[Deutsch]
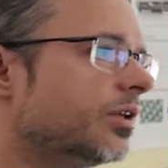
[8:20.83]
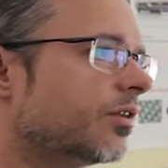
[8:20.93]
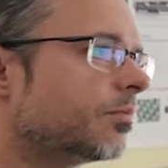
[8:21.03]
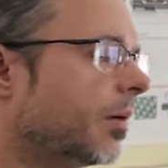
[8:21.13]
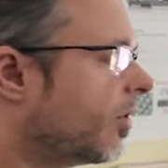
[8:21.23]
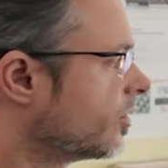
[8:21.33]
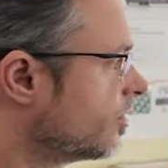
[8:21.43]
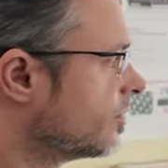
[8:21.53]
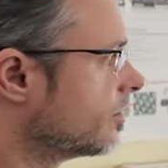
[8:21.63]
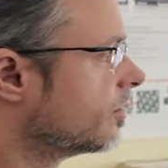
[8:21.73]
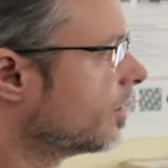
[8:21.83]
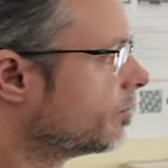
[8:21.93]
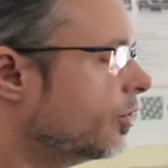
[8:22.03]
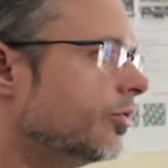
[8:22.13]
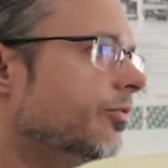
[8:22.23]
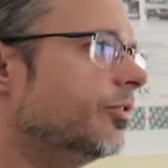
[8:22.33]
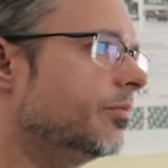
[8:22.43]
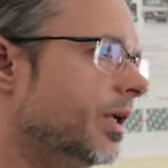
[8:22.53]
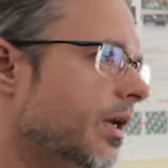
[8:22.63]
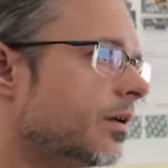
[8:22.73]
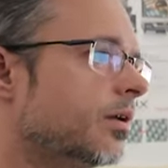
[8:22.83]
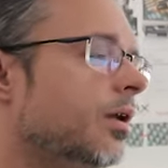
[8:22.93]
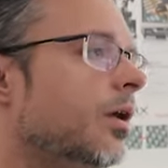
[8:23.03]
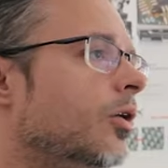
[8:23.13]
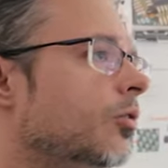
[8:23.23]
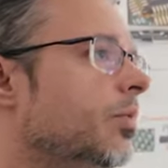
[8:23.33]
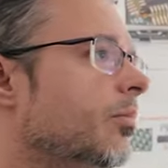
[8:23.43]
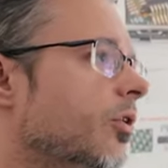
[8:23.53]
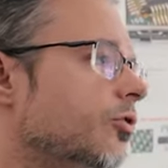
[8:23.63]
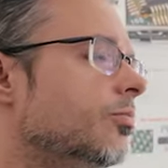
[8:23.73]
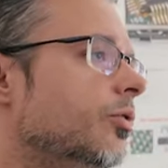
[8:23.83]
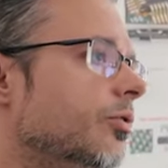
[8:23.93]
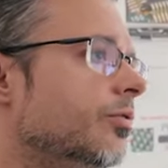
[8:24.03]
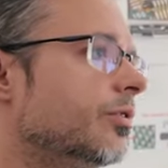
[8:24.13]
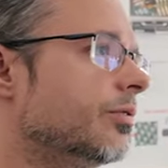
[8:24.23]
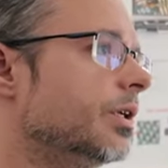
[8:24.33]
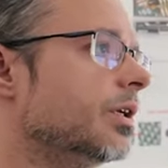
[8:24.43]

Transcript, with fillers: wir das. Bei okay. manchen prüfen wir mehr und bei manchen prüfen wir